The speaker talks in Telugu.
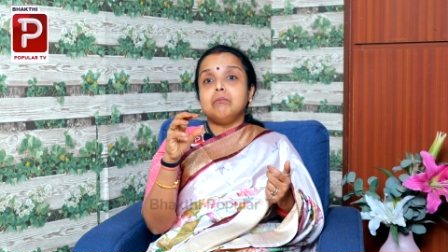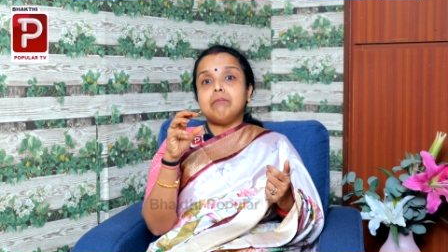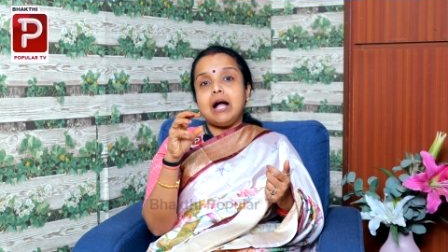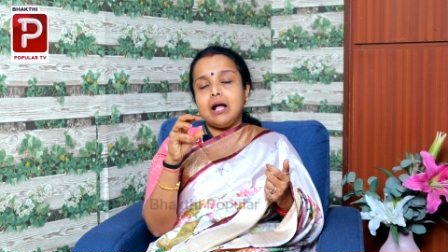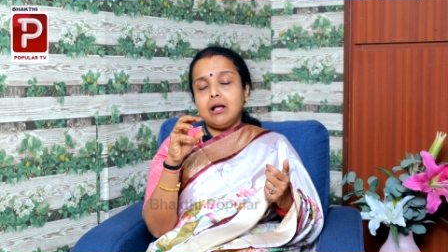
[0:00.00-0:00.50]

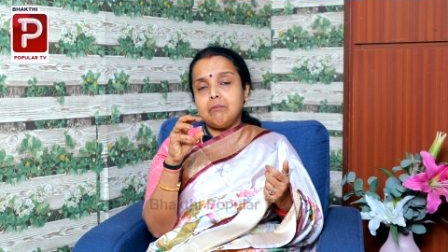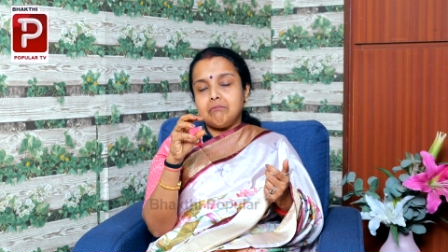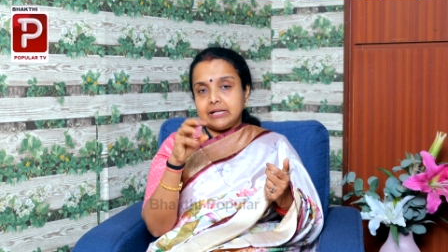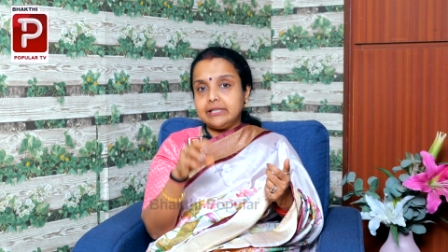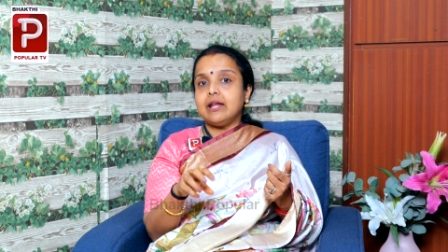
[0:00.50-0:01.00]
మా
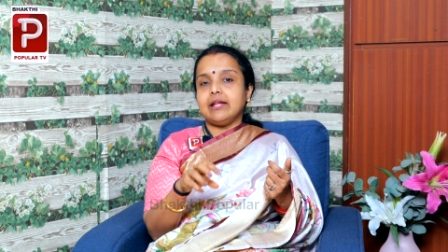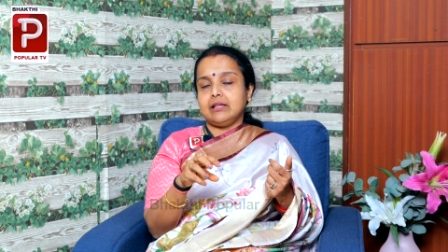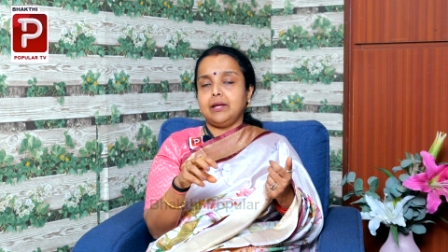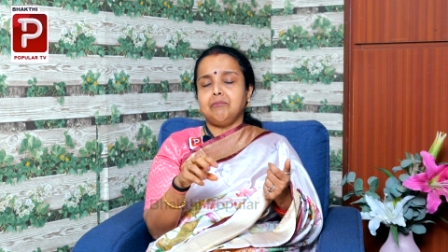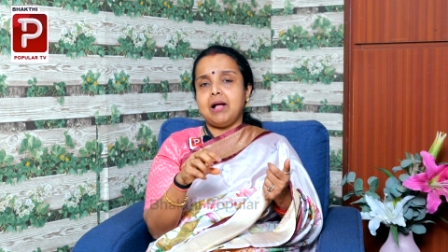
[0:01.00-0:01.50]
మదర్
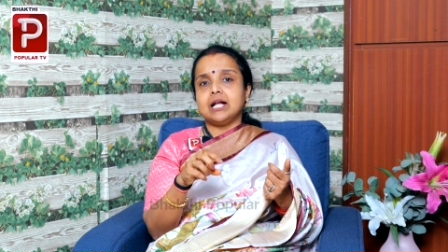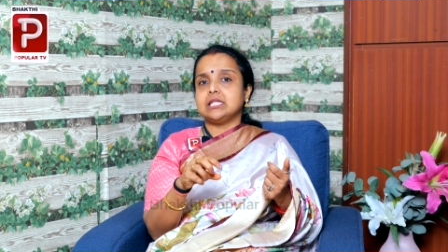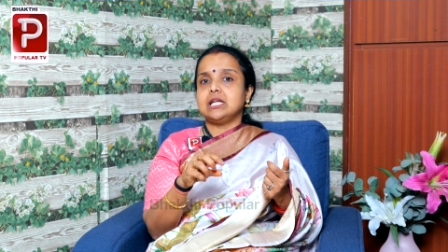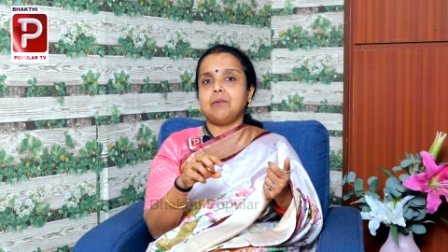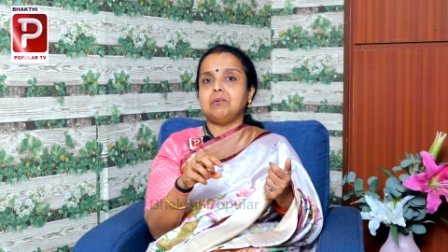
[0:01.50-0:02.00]
అయితే మాకు
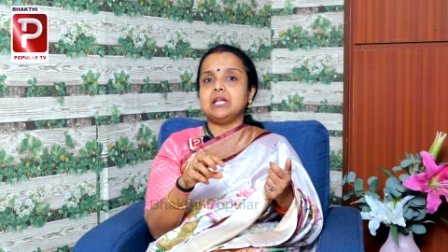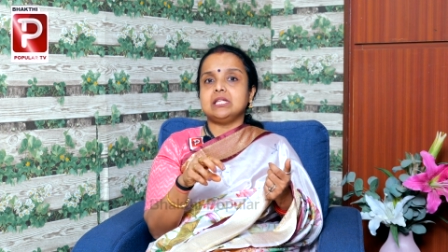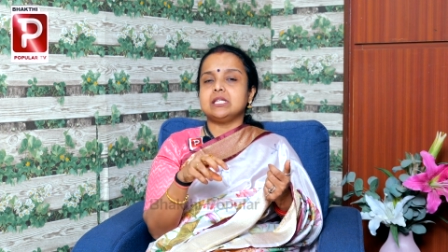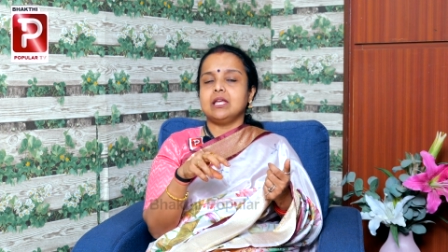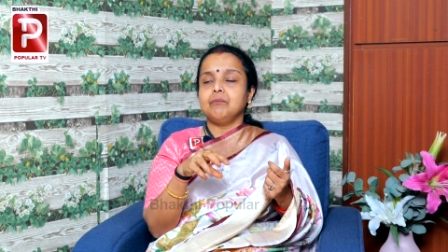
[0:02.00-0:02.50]
చిన్నప్పటి
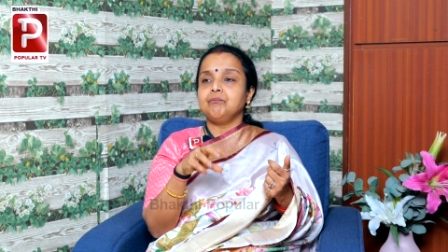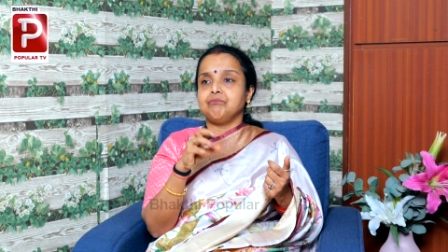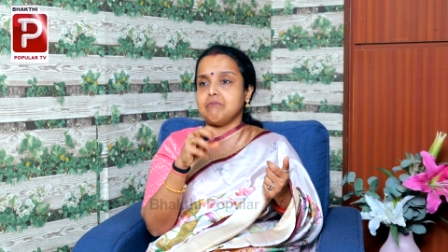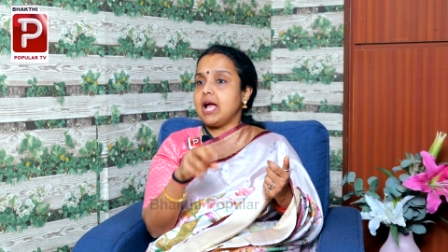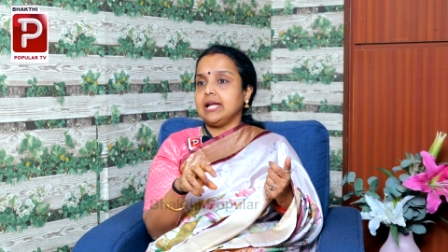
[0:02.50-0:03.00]
నుంచి
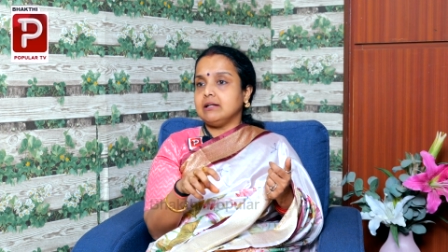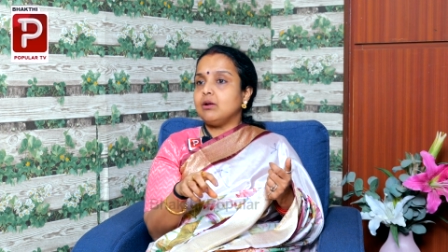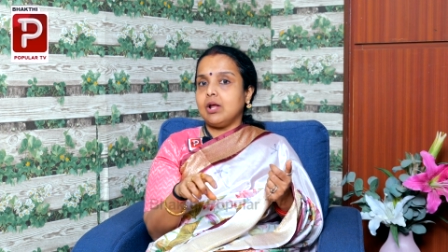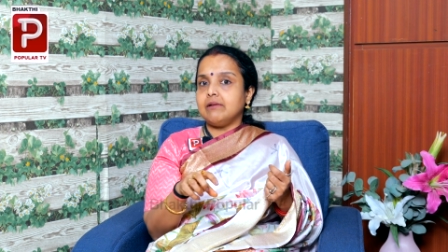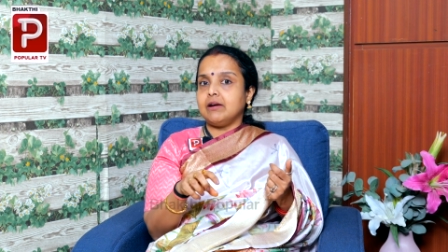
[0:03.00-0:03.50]
మా
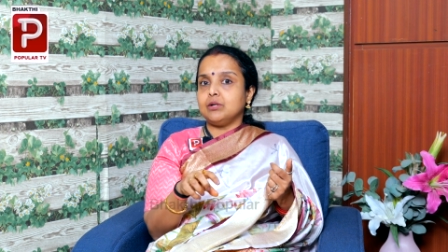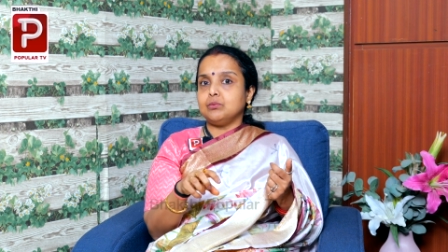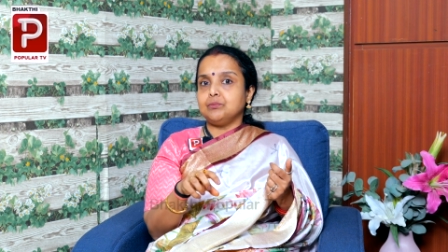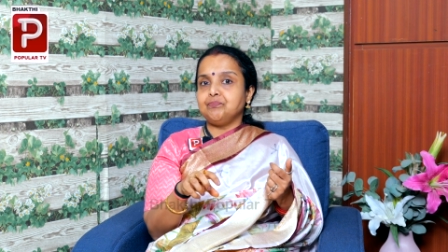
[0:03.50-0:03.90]
ఇంట్లో అలవాటు